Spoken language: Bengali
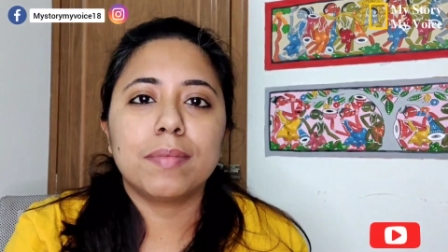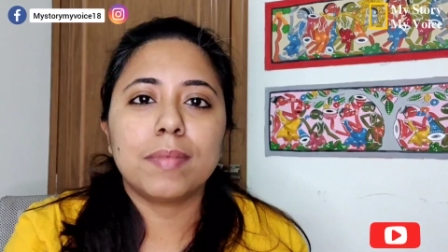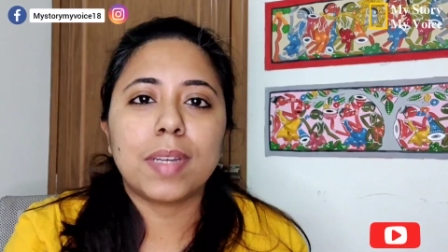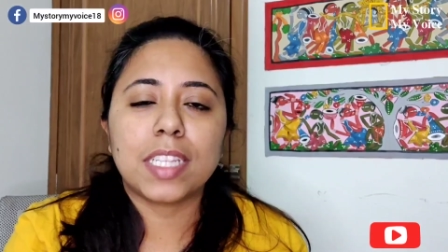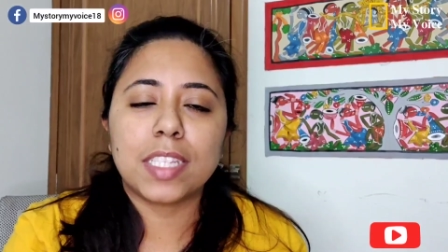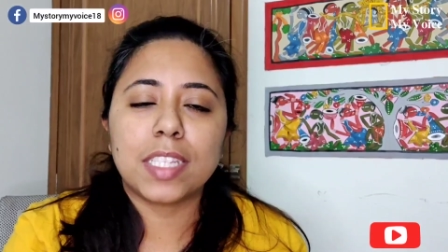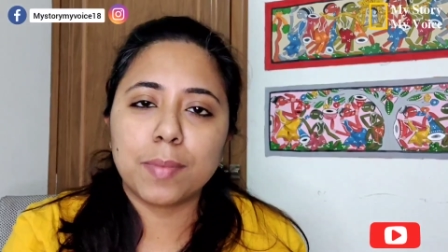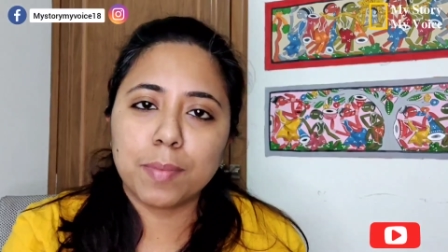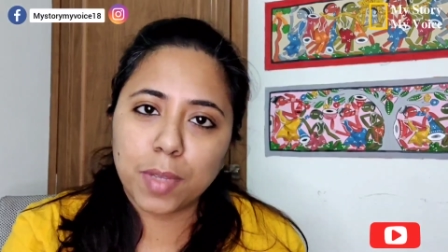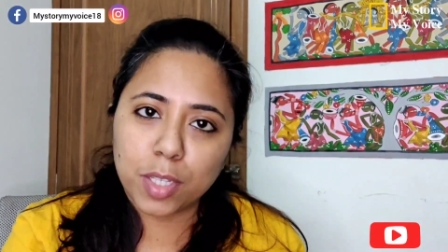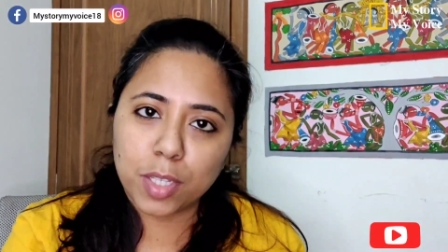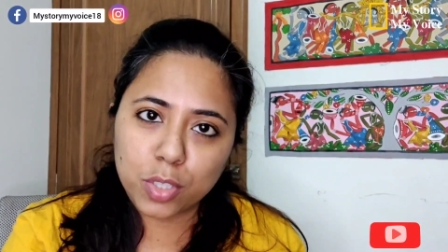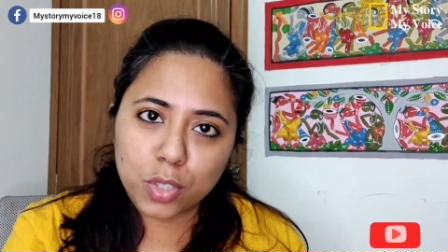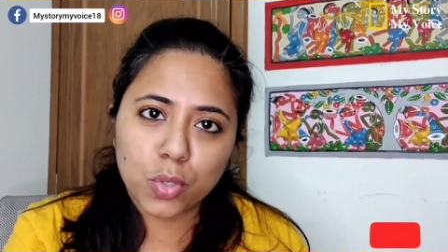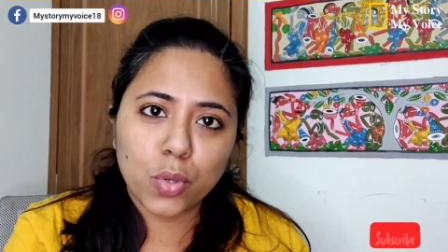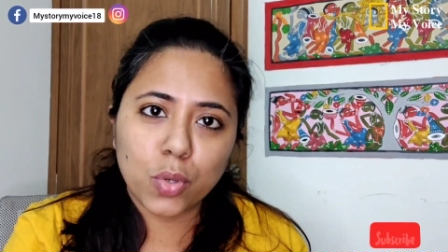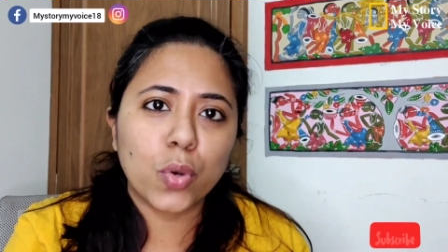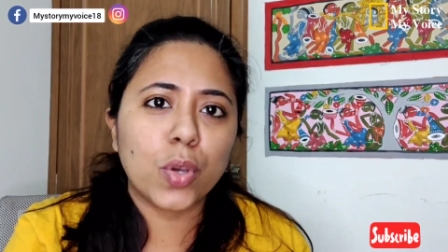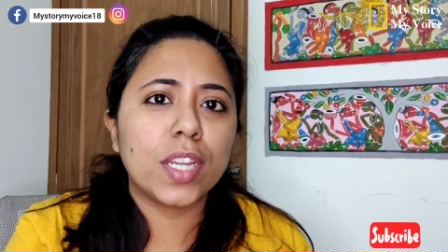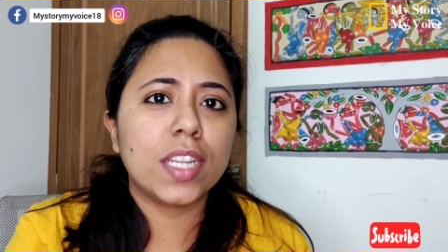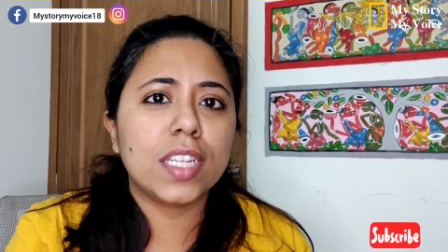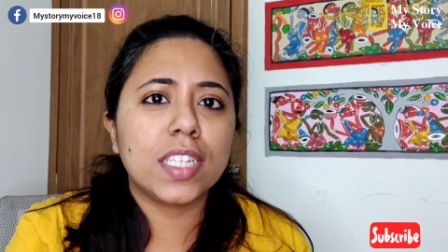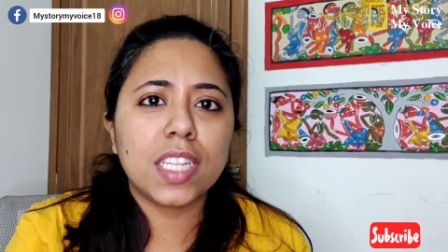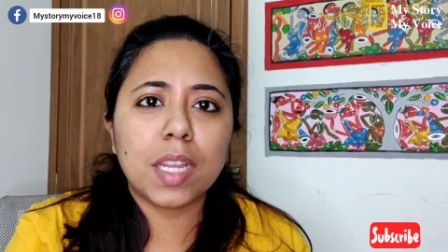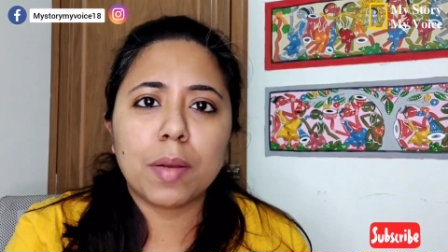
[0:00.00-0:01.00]
ব্যতিব্যস্ত
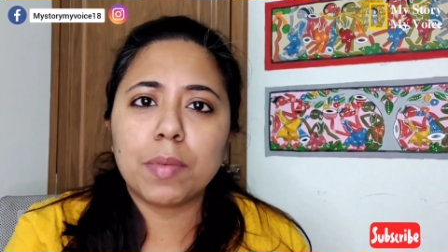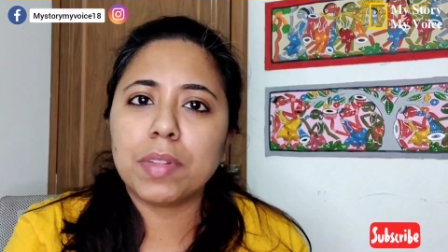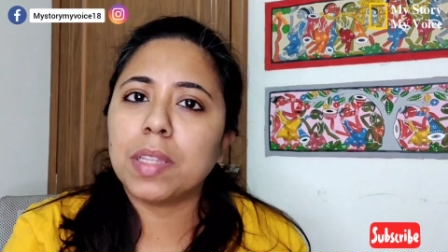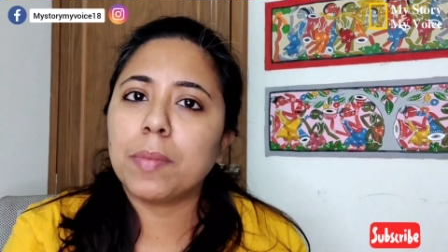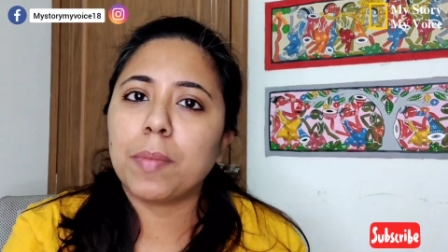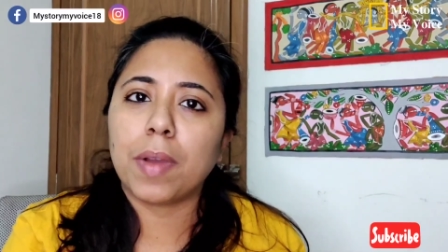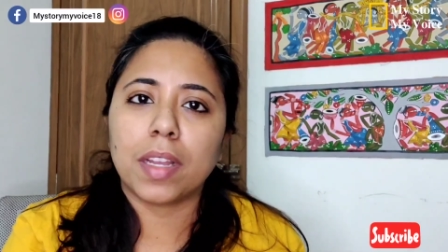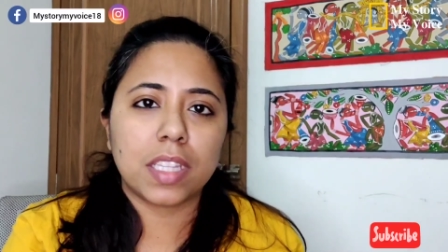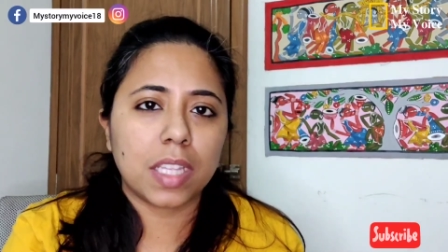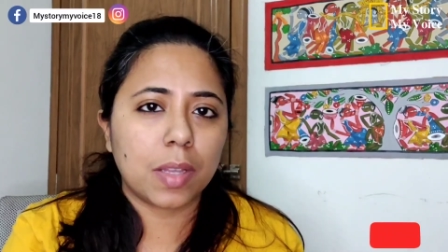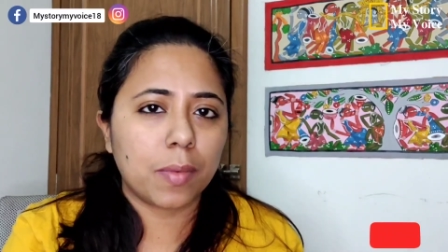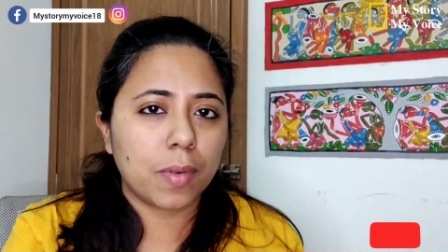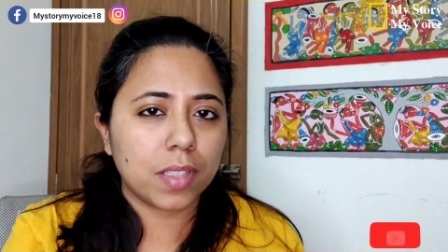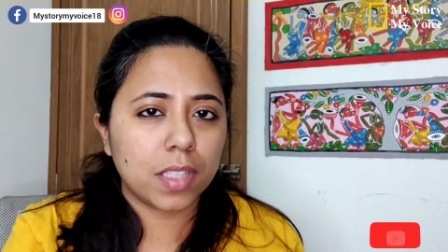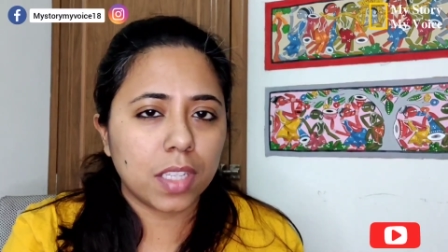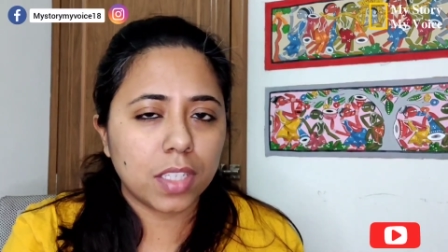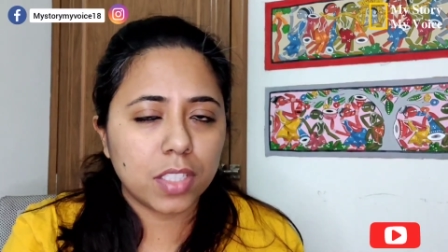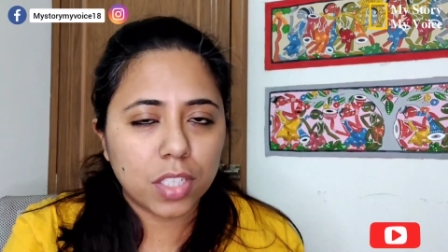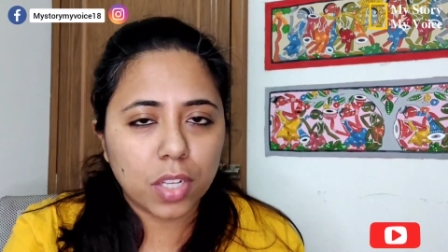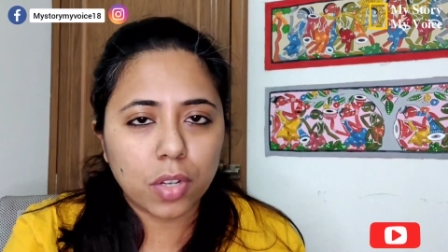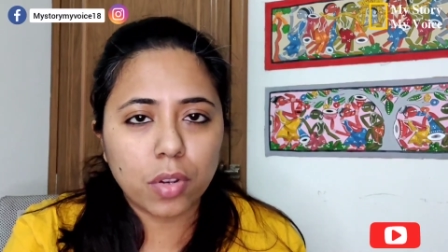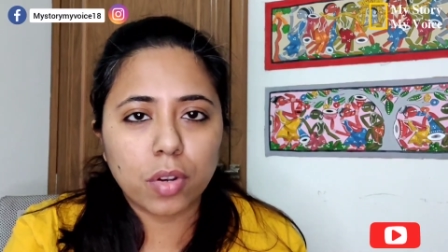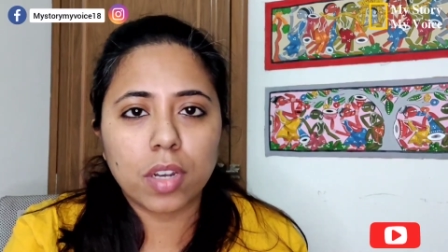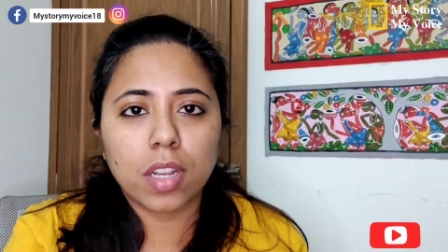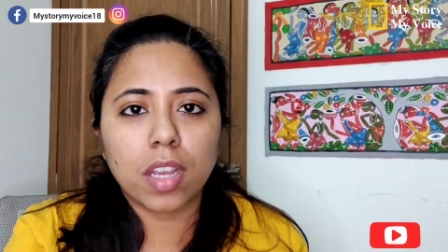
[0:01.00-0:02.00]
হইনি আমাদের মাথা ব্যথা
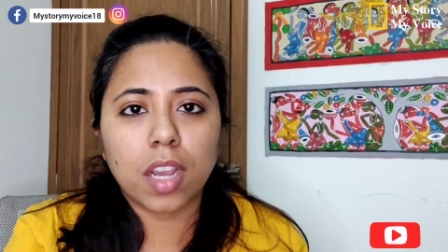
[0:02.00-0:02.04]
ছিল